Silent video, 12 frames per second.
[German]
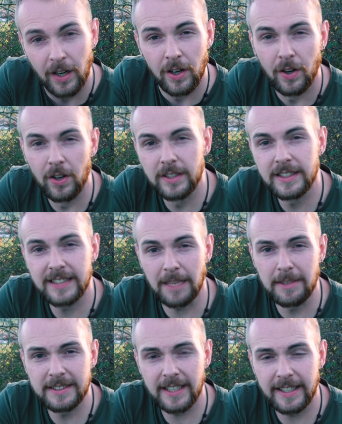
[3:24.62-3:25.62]
Und die
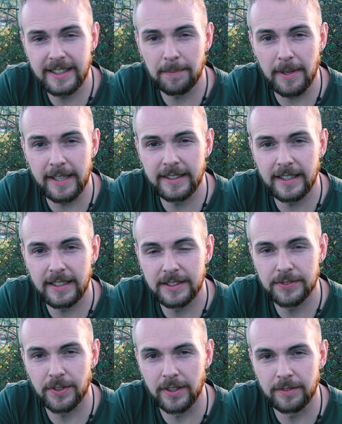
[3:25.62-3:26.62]
Sammelzeit der Blätter ist
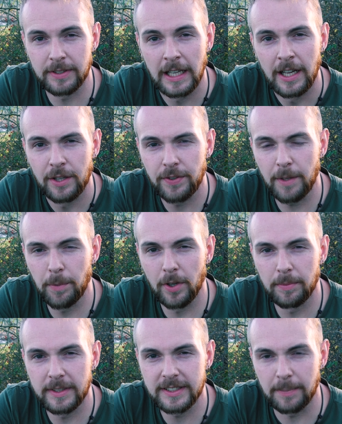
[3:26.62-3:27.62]
von Februar
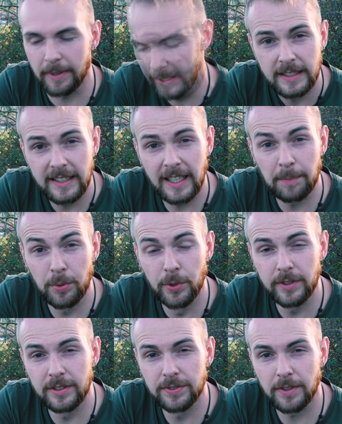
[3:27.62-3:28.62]
bis April, die der
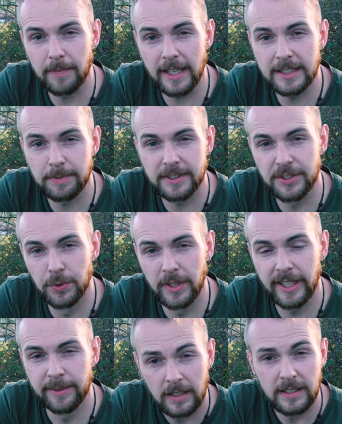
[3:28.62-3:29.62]
Blüten von März bis
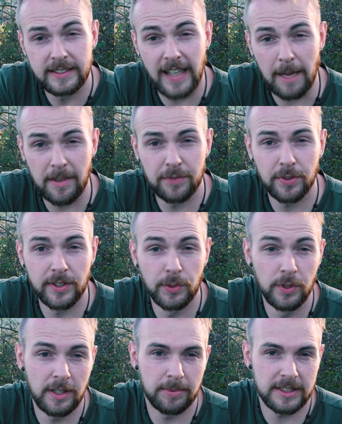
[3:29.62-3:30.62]
Juli, die Samen von
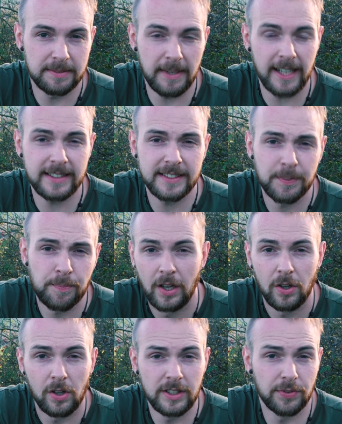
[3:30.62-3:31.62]
Juli bis März
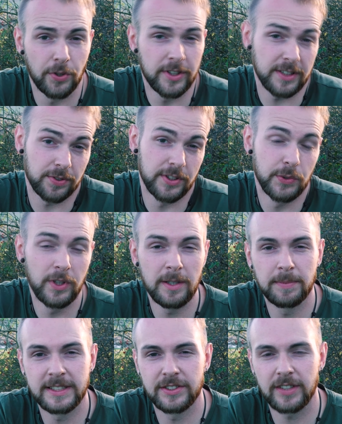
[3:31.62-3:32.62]
und die Früchte von Juli
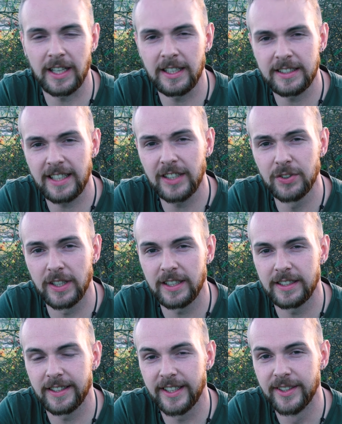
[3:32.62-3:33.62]
bis sogar Januar
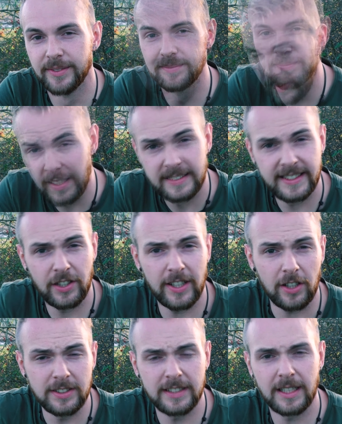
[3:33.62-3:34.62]
hinein. Sie gehört
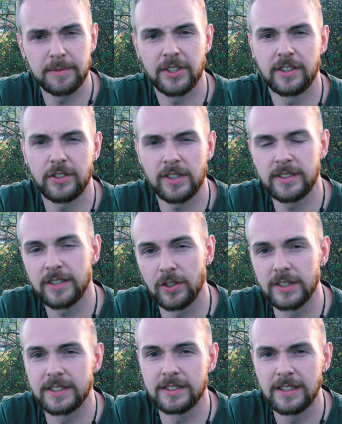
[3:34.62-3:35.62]
außerdem zu den Dirty
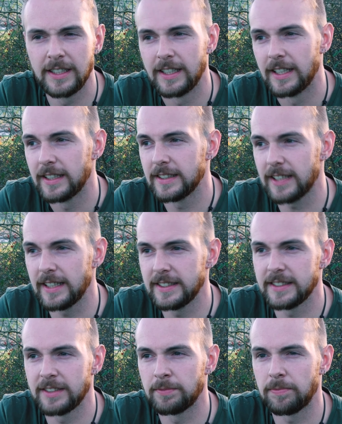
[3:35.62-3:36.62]
Dosen, das heißt,
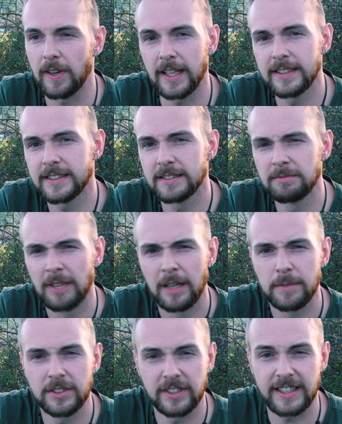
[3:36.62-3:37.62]
das sind Pflanzen
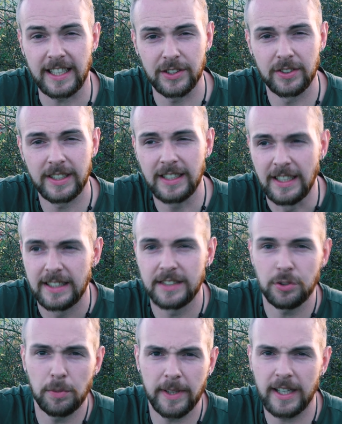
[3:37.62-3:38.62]
bzw. Gattungen, die es
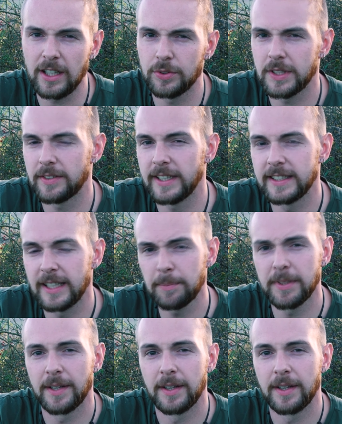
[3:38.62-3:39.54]
überall auf der Welt gibt